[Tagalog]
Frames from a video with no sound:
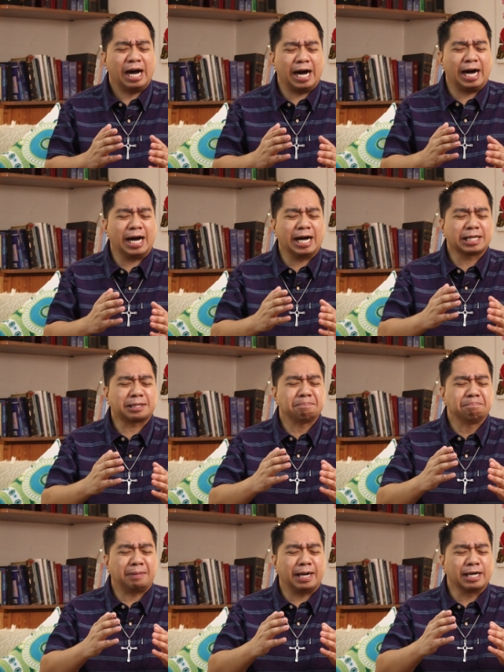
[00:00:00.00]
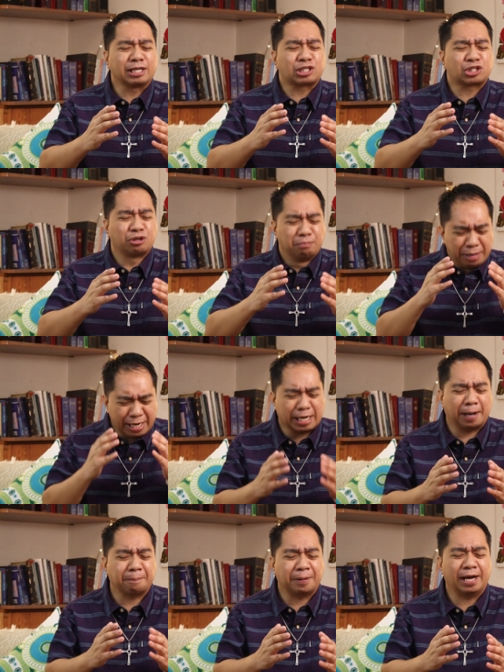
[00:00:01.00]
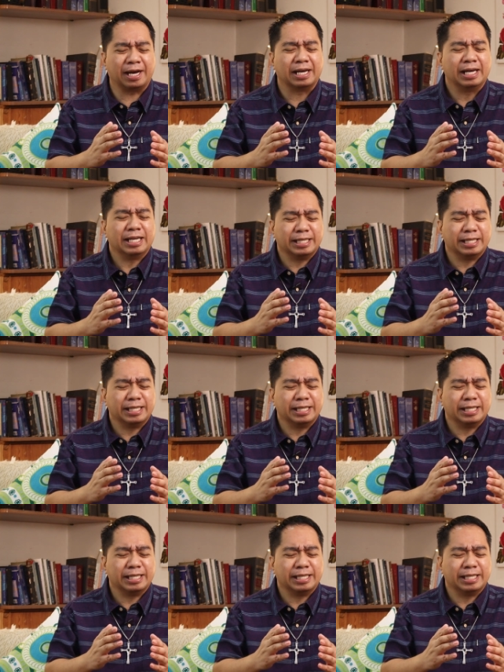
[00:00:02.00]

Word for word: at magsumika pa